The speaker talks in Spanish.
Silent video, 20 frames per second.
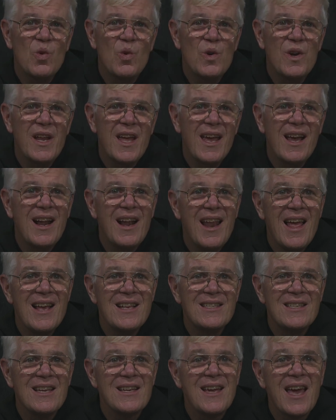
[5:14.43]
una
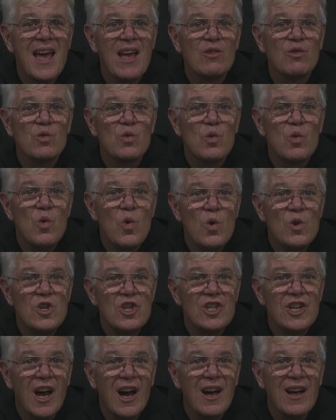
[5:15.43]
iglesia que
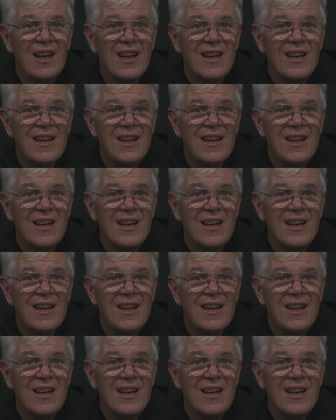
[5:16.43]
escucha,